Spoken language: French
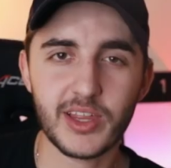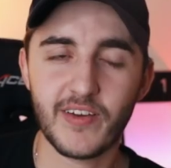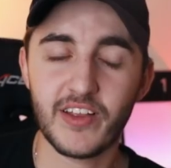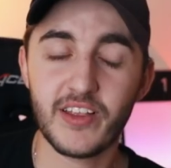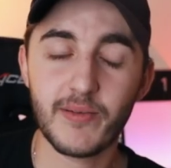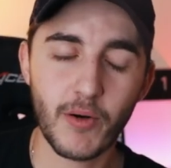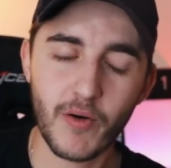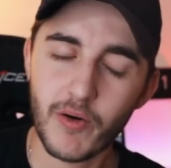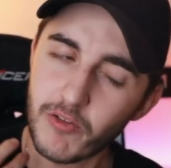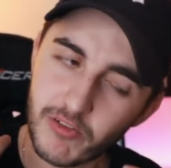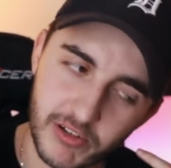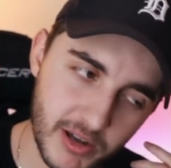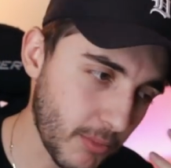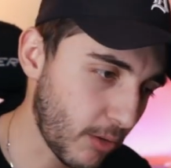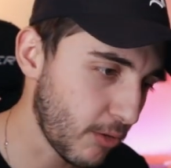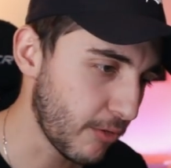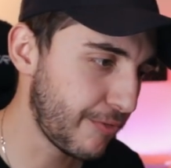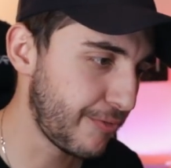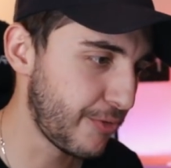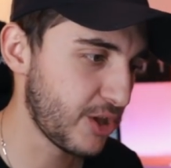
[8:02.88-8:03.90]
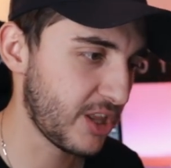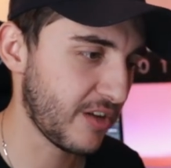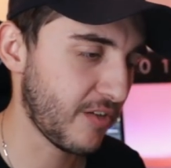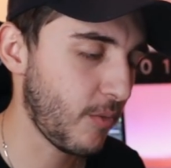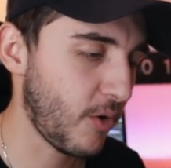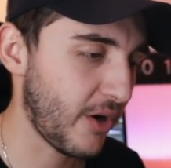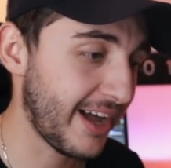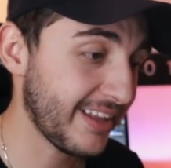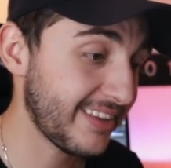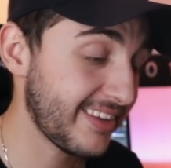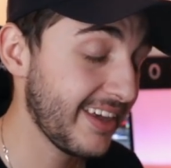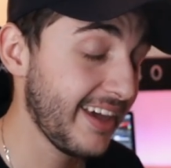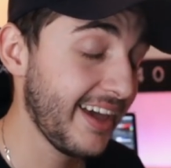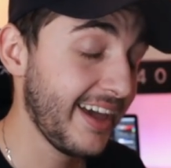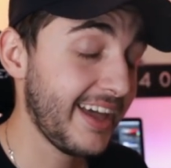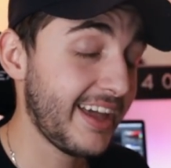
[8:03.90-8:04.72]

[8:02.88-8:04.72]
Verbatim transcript: Ça va être vraiment, vraiment le feu, j'ai vraiment hâte.